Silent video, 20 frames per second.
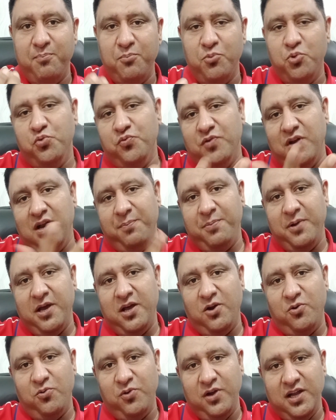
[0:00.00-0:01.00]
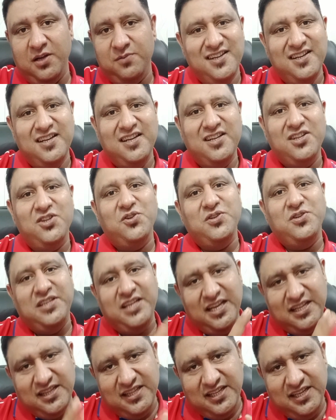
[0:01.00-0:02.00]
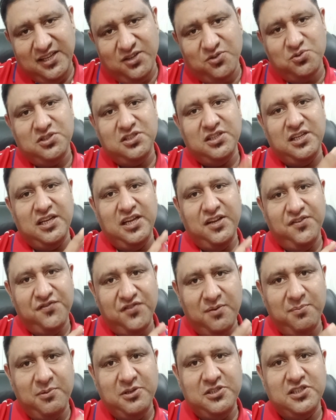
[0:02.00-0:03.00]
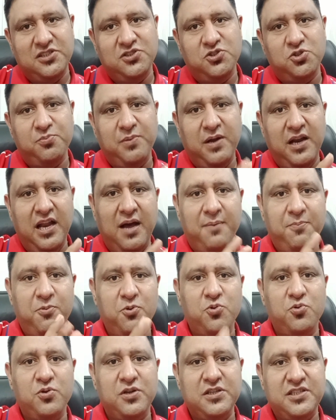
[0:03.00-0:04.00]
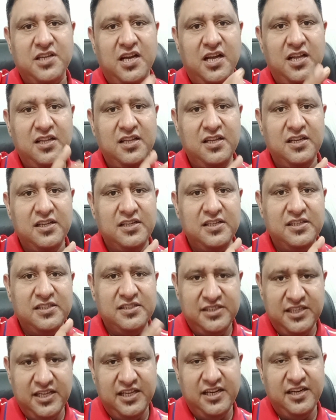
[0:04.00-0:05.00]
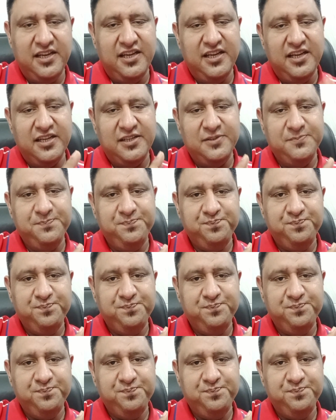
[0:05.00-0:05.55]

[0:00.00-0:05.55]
मून वाला प्यार हो गया तो ये थी कुछ इन्फॉर्मेशन जो मैंने आप लोगों के साथ शेयर की है